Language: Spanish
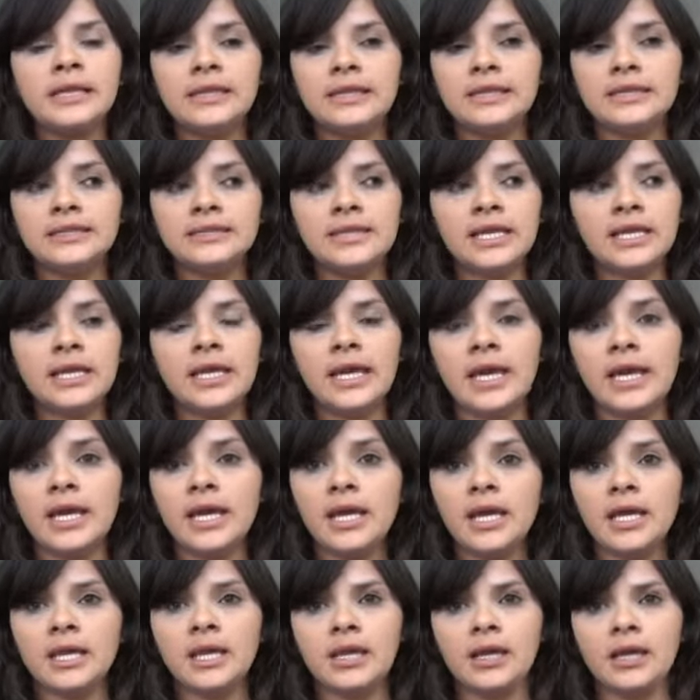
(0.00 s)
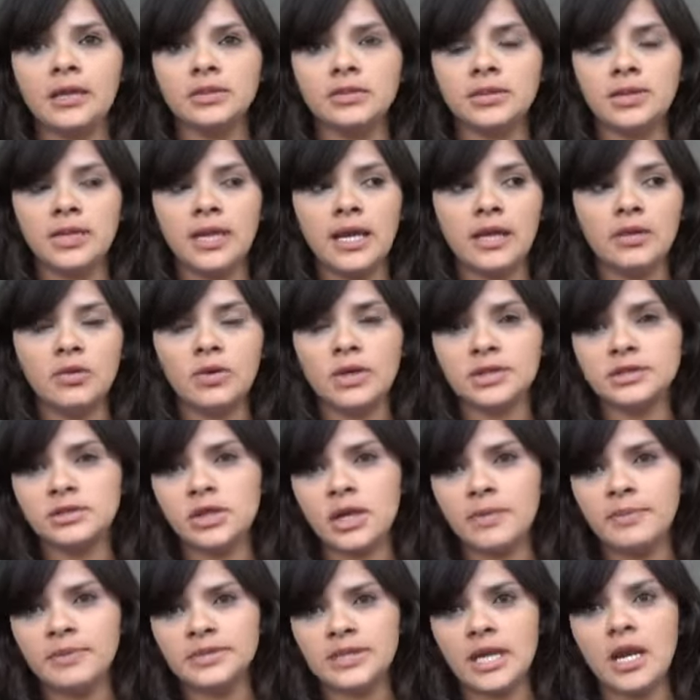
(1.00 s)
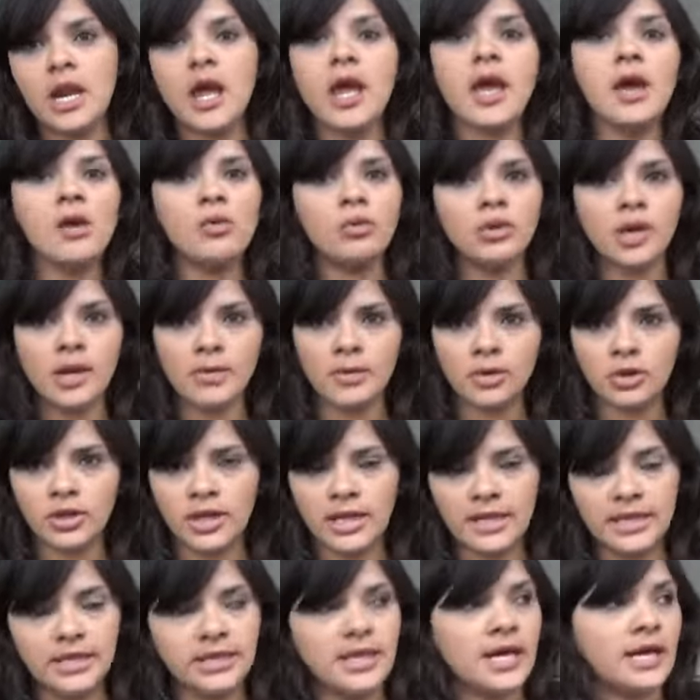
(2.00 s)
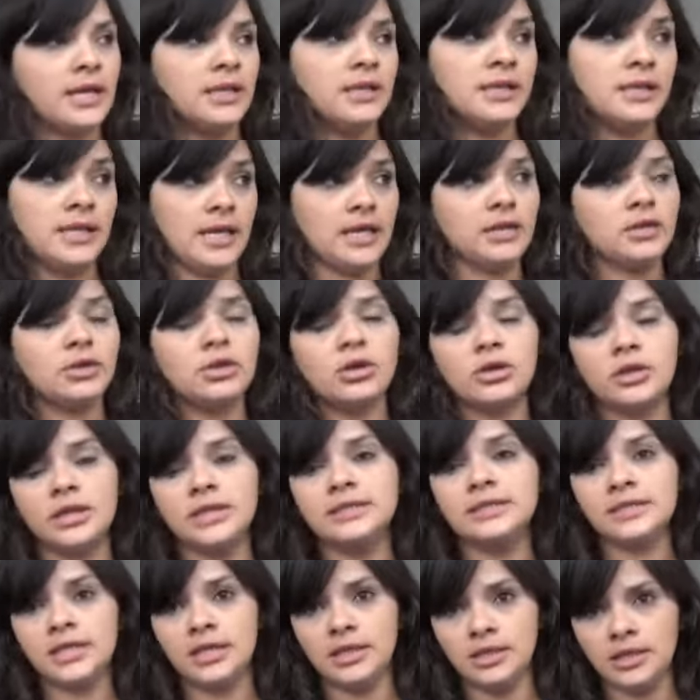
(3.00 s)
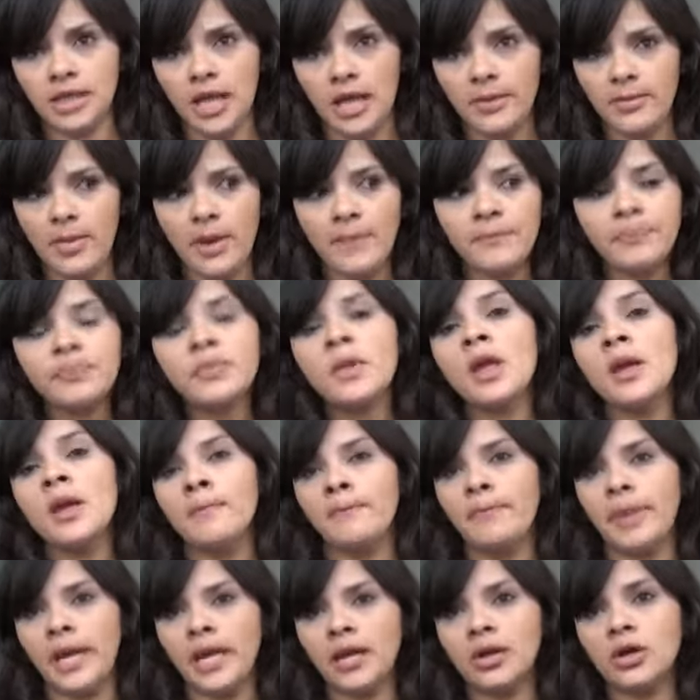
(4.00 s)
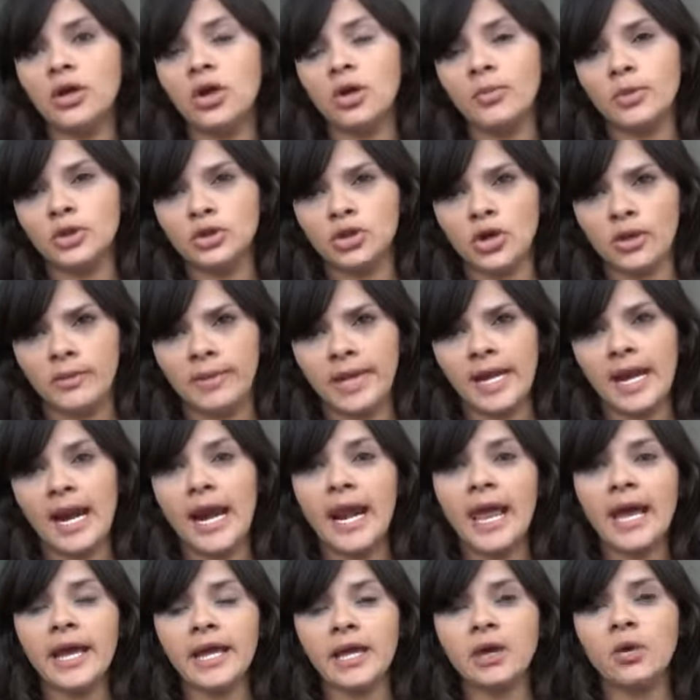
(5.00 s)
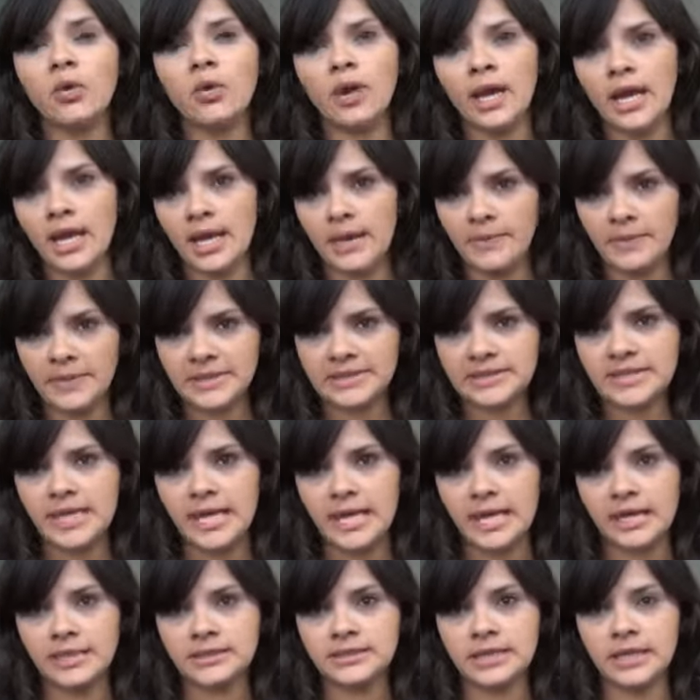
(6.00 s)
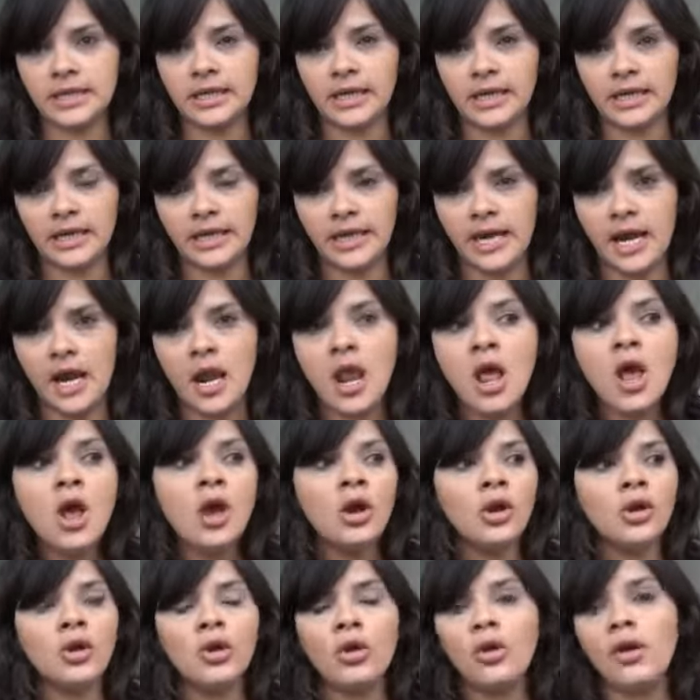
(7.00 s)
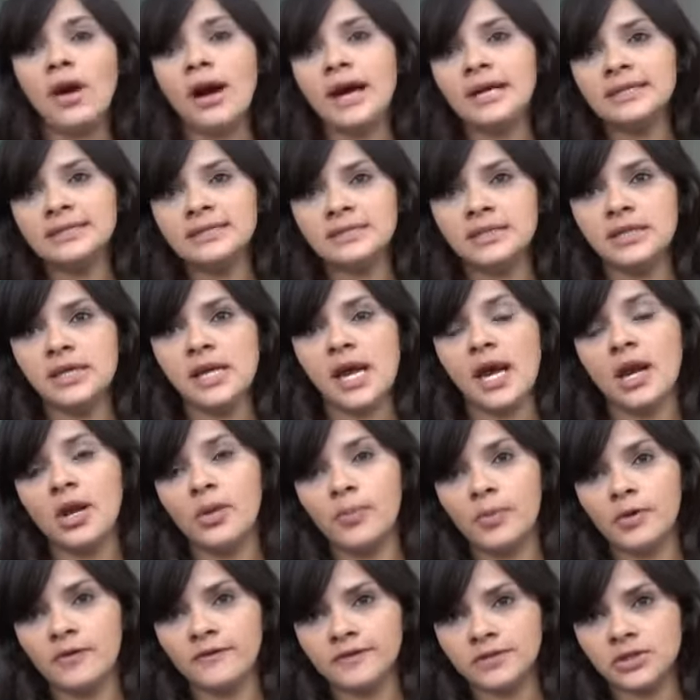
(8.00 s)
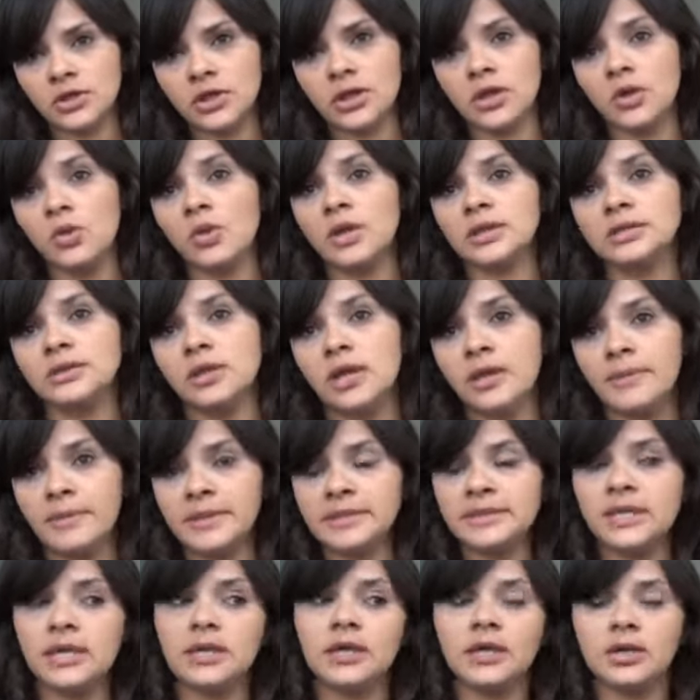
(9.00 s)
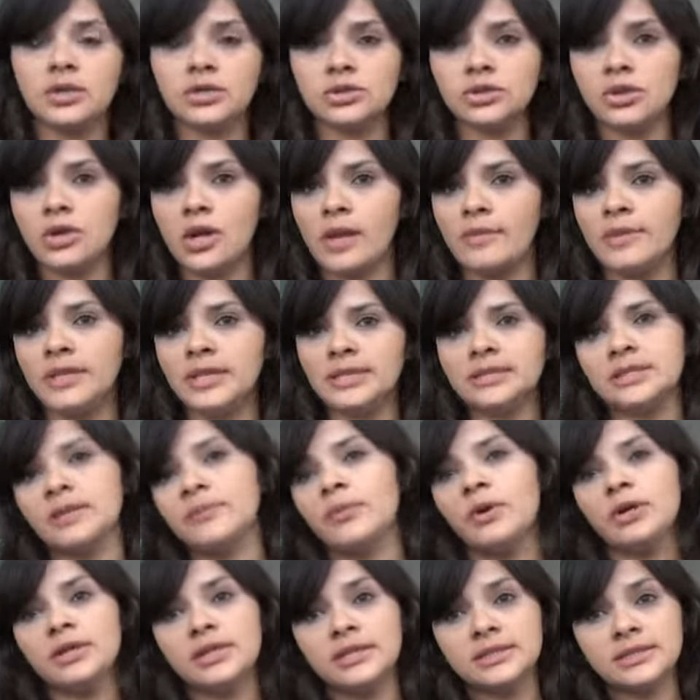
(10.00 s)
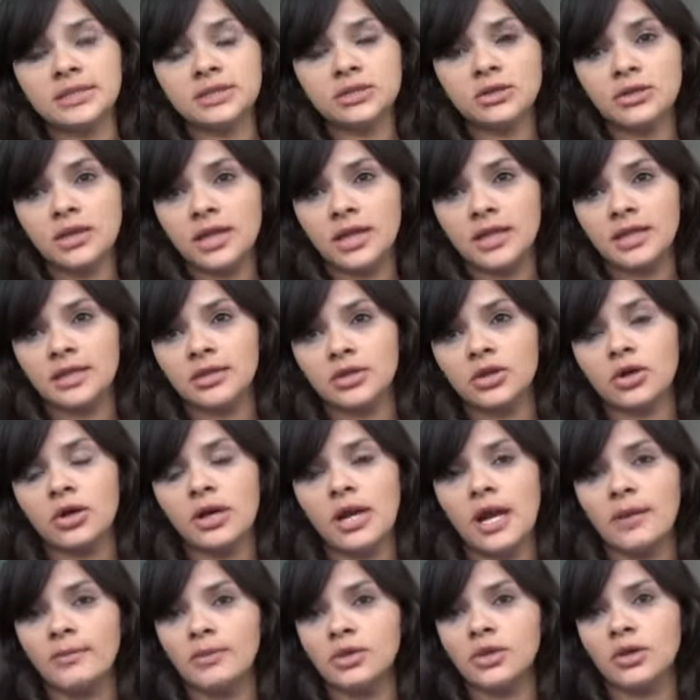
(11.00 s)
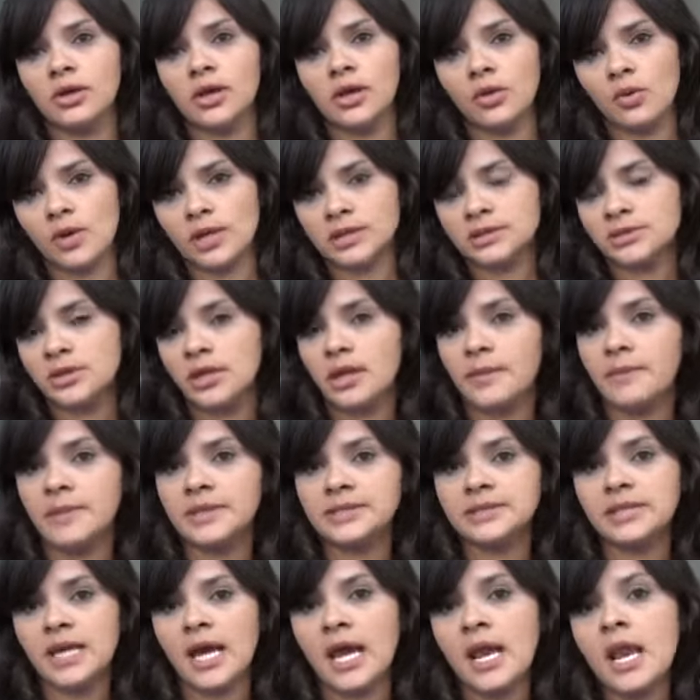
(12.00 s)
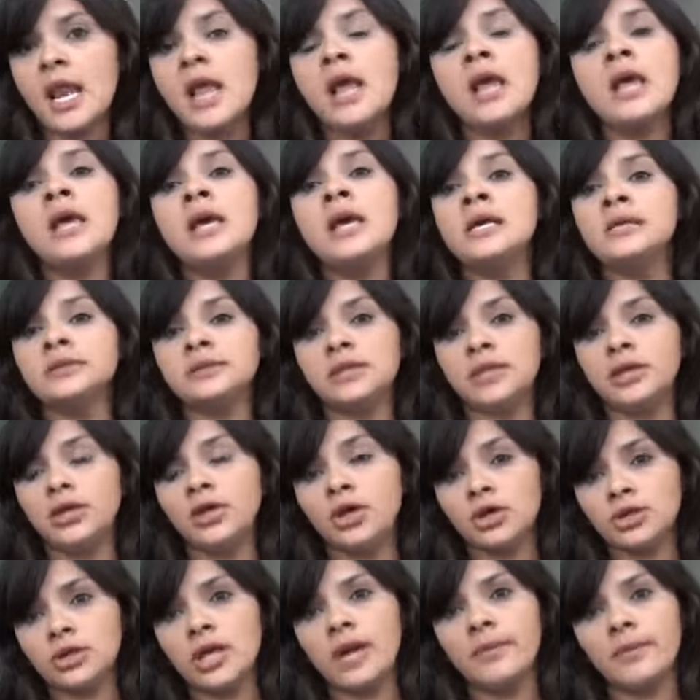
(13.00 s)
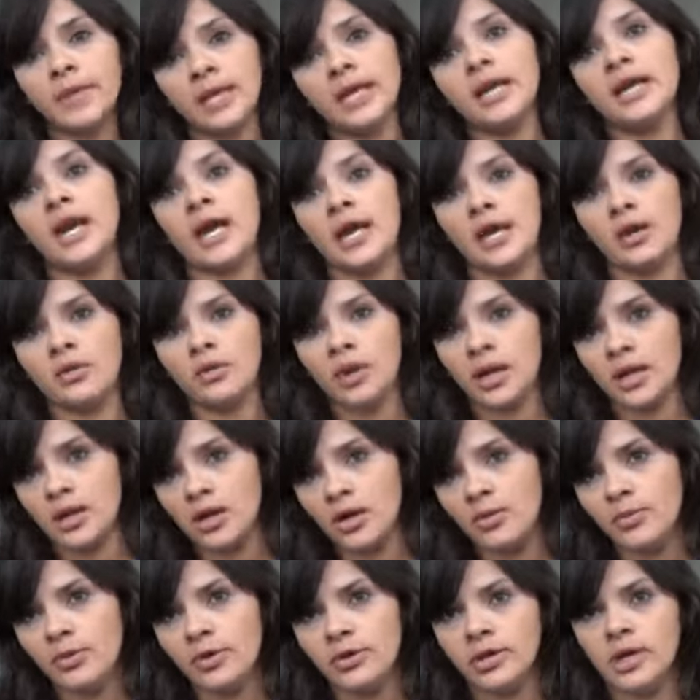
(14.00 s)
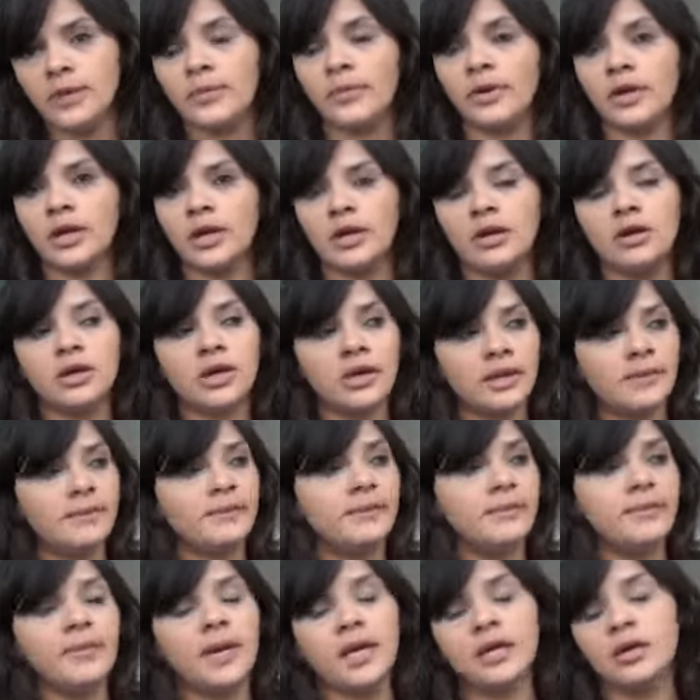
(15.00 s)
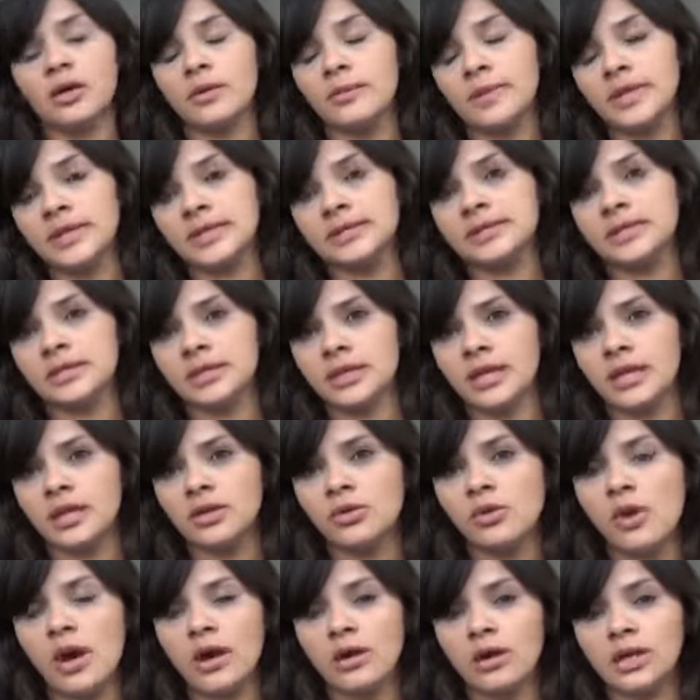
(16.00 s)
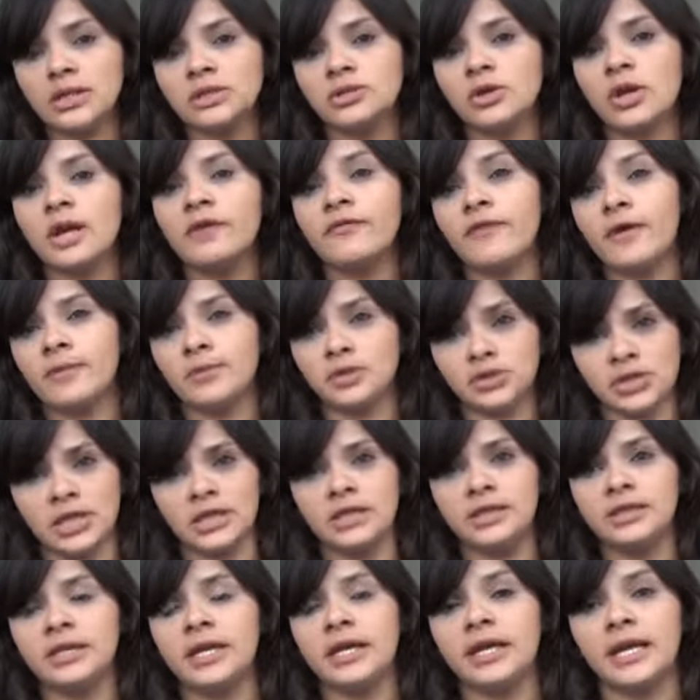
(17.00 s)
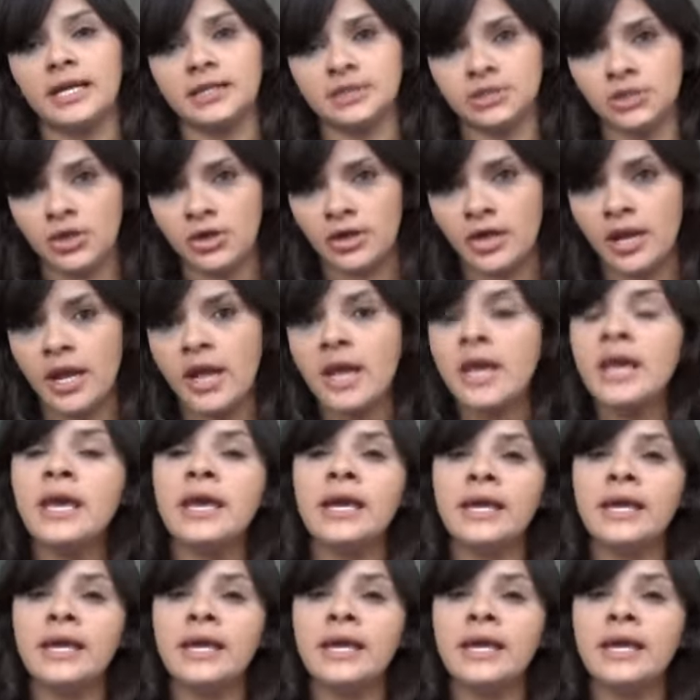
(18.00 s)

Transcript: dice que eh, la educación especial es una modalidad dentro del sistema pero ¿cómo toman a las escuelas especiales en general, no así a los profesores de educación especial, que no solamente se pueden desarrollar dentro del ámbito de la educación especial, sino también en las escuelas comunes, porque lo que mayormente se está dando ahora son las famosas integraciones.